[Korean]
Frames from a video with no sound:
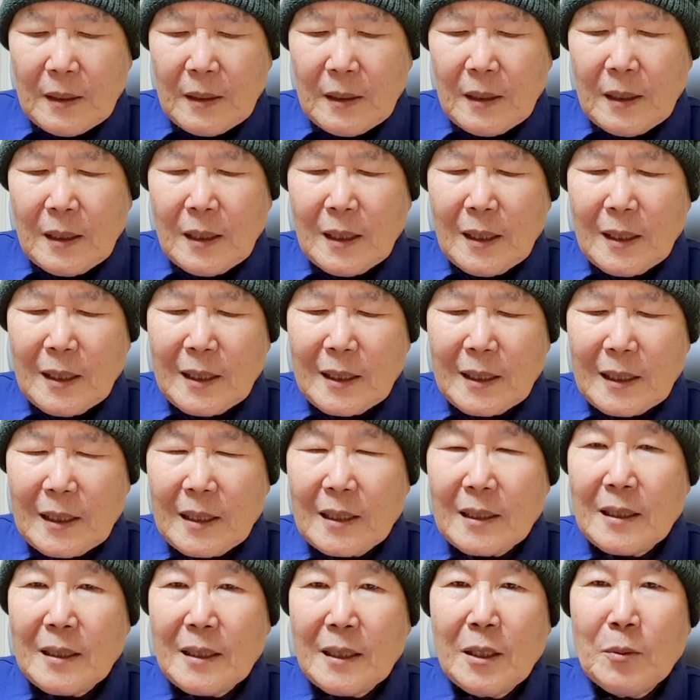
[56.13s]
어,
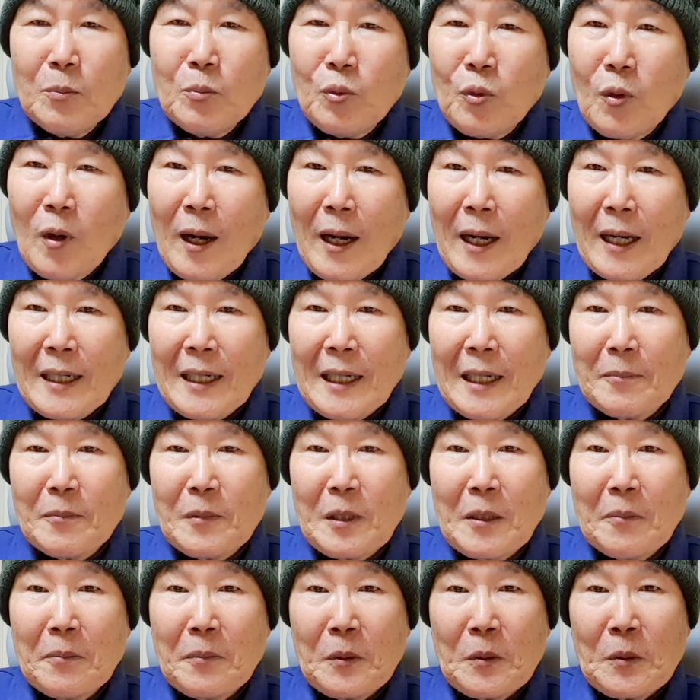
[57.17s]
이
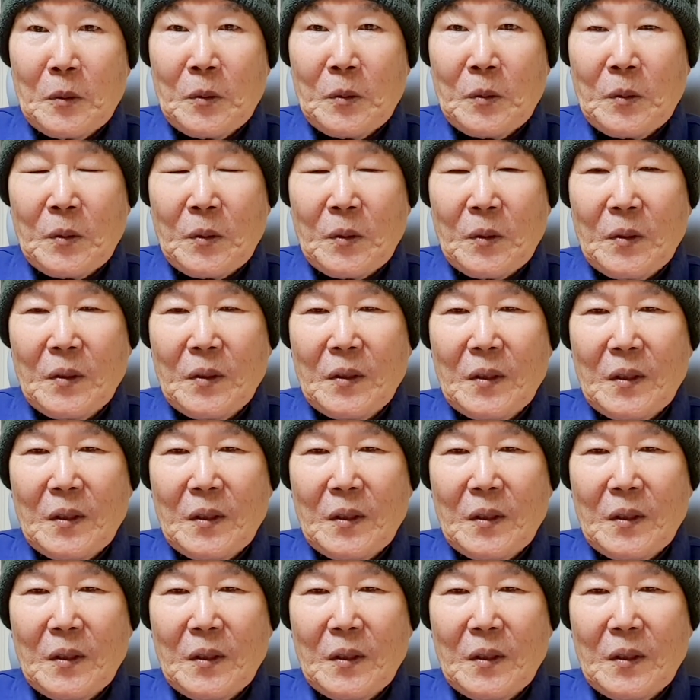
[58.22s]
무화과나무의 비유